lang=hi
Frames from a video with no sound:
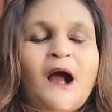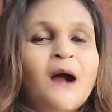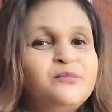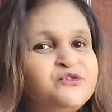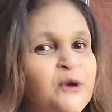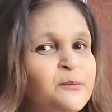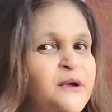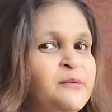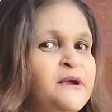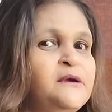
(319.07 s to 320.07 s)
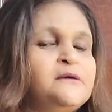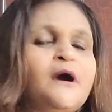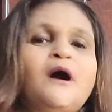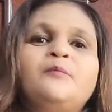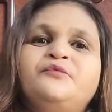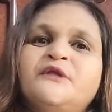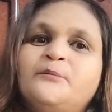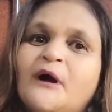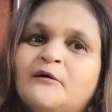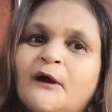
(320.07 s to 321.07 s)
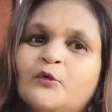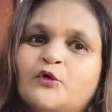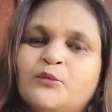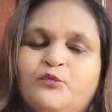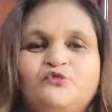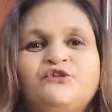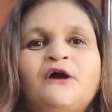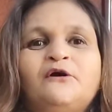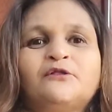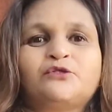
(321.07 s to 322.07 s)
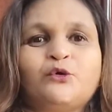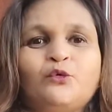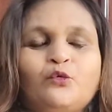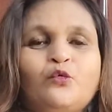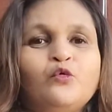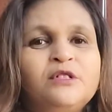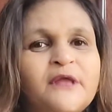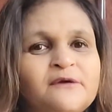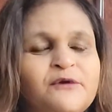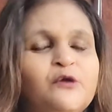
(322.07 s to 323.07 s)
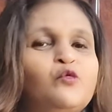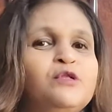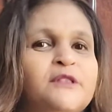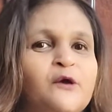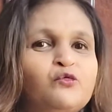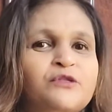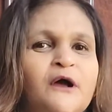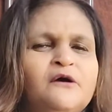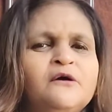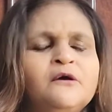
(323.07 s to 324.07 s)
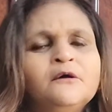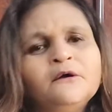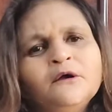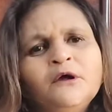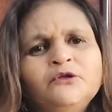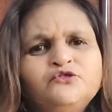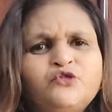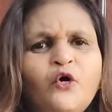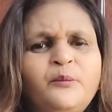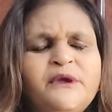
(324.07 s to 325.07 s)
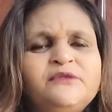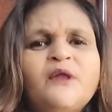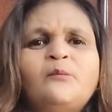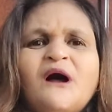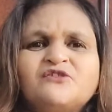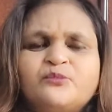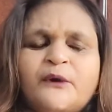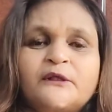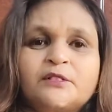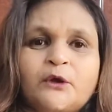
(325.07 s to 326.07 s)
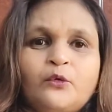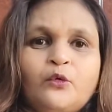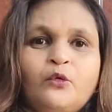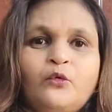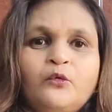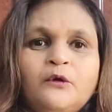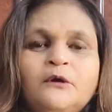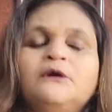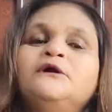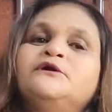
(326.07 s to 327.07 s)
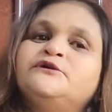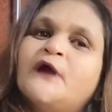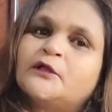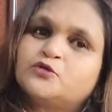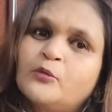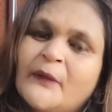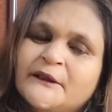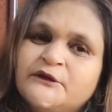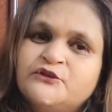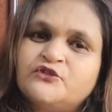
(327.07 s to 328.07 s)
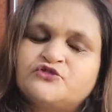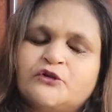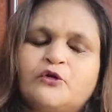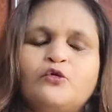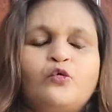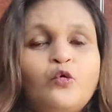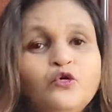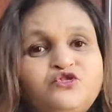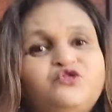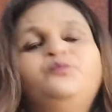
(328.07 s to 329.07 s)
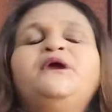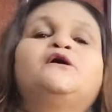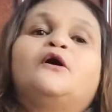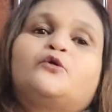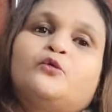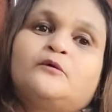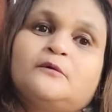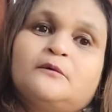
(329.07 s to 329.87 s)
आप जब भी, भी अपनी भगवानों की पूजा करते हो कुल देवी कुल देवता जो भी नमाज पढ़ते हो या तो मेडिटेशन करो कुछ भी करो